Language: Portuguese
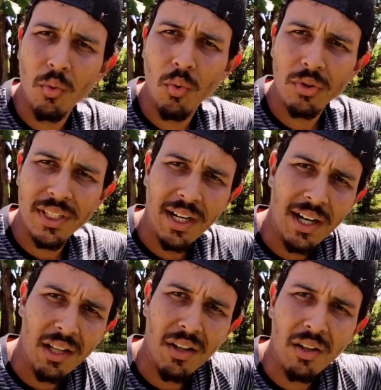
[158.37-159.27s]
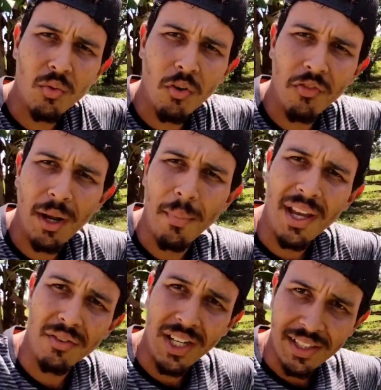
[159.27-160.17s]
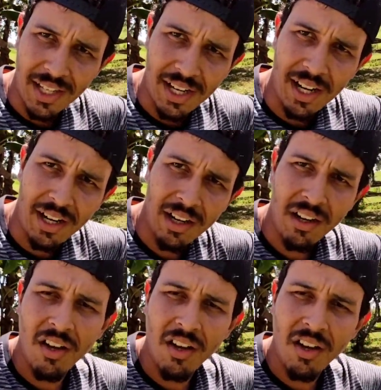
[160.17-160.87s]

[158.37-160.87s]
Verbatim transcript: o cercado lá do confinamento, já tem lá.